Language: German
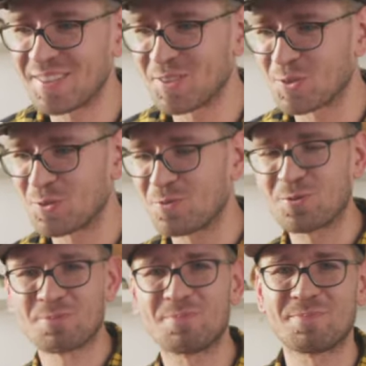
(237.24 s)

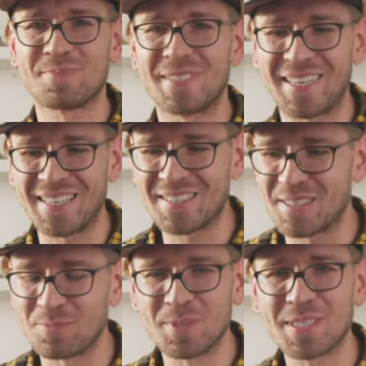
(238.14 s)
Anruf dreht
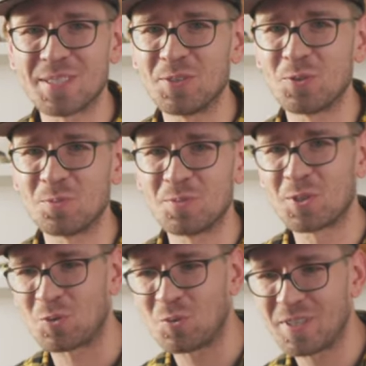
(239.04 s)
sich ein bisschen um
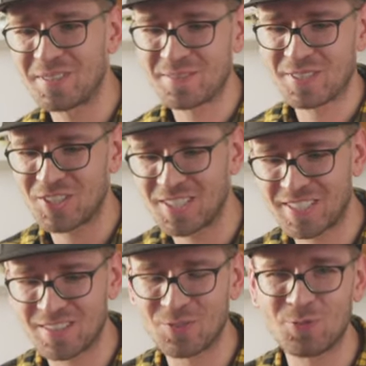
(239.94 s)
Drohnen,
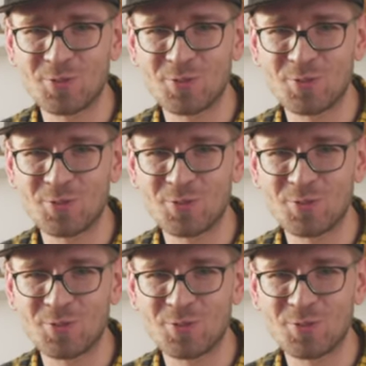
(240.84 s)
Geschichten,